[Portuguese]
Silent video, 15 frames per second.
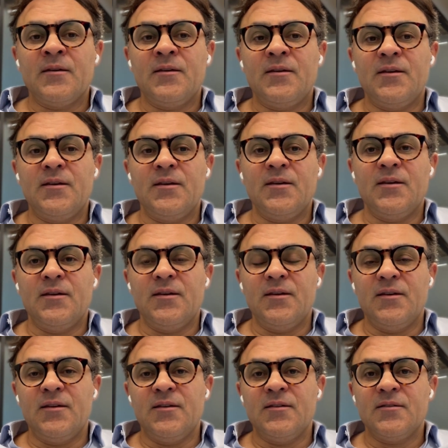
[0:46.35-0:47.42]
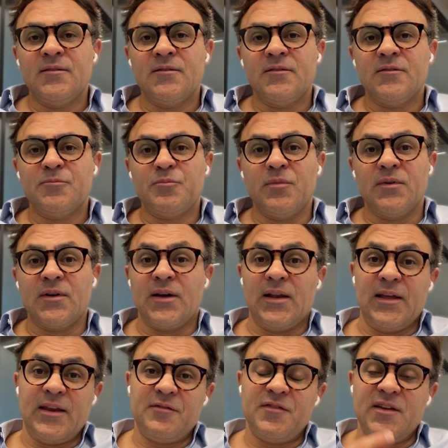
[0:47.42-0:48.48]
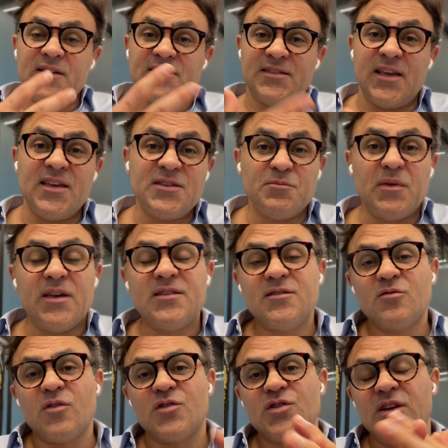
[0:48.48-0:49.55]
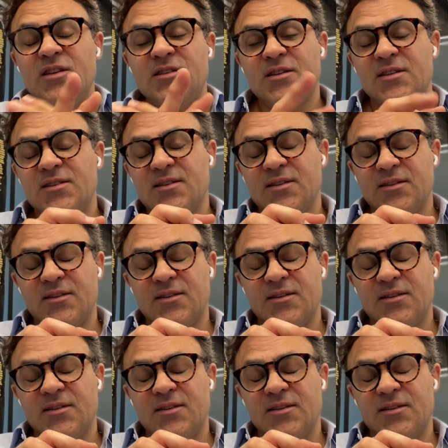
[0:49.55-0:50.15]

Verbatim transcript: que a galera fica seis meses com a gente nessa,